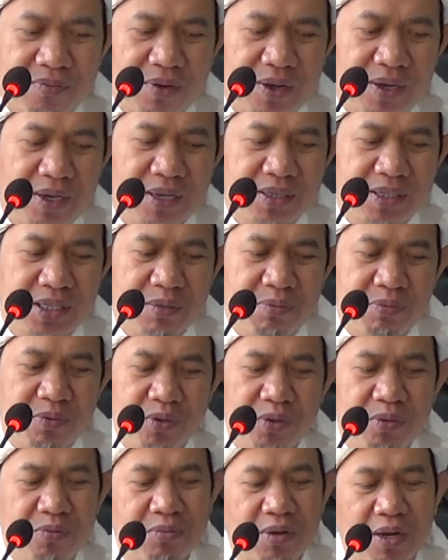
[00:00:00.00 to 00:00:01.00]

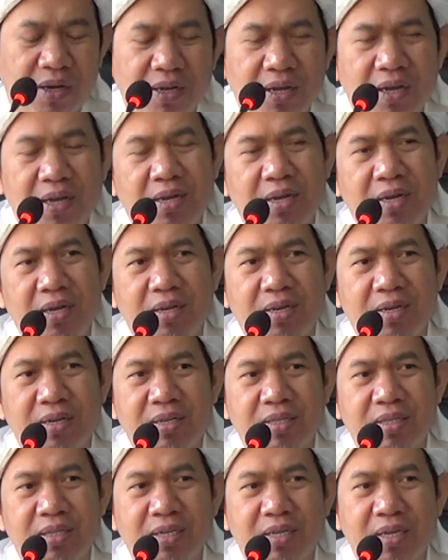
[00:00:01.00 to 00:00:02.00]
Fayajibu maka
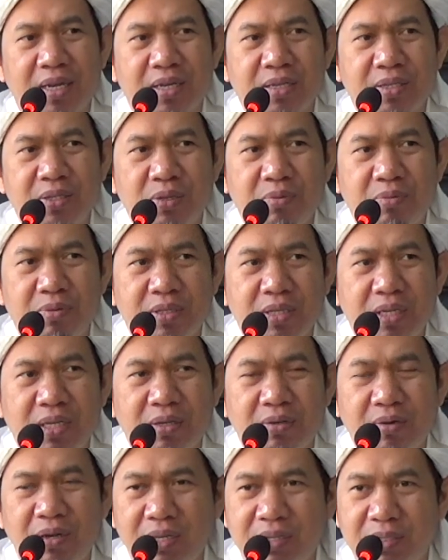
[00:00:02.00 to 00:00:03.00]
ketika itu
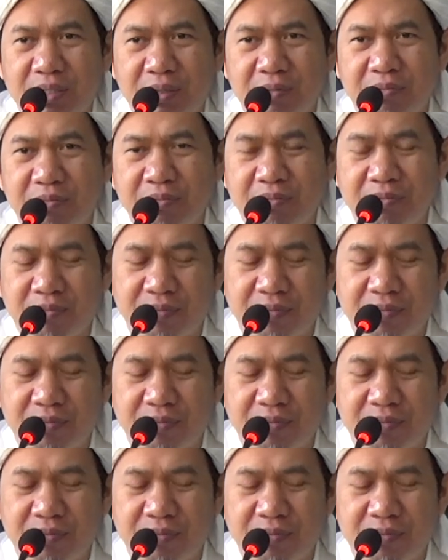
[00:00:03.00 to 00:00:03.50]
menjadi wajib